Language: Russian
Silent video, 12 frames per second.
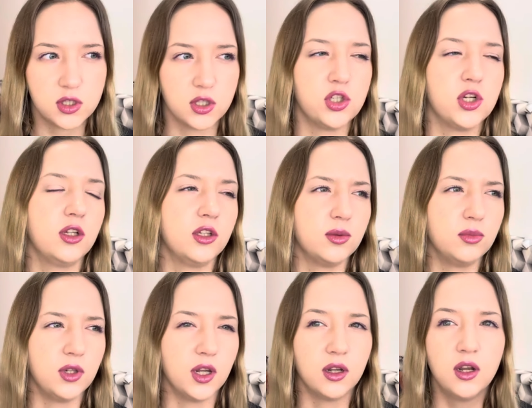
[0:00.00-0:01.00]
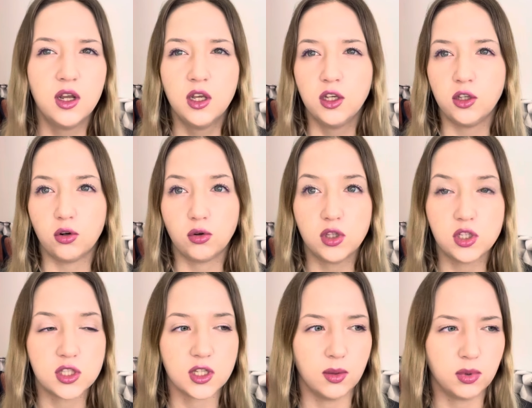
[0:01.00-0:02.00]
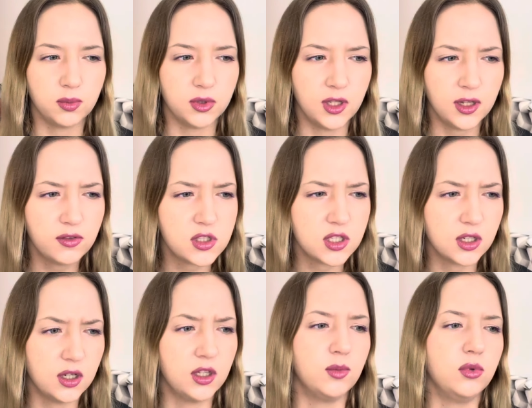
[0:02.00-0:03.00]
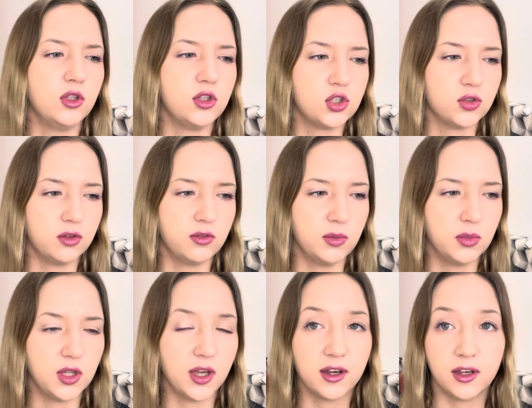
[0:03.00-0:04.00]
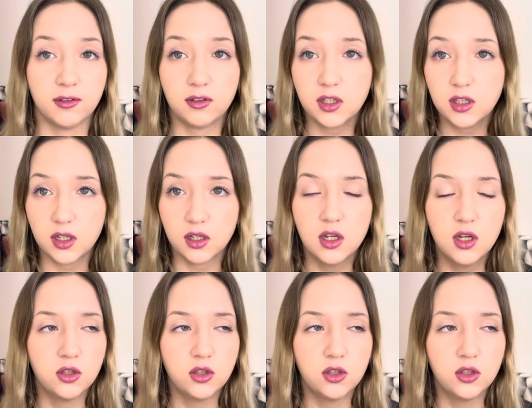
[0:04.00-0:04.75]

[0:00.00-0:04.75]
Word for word: Сначала это была хирургическая пропедевтика, это было еще во времена ковида,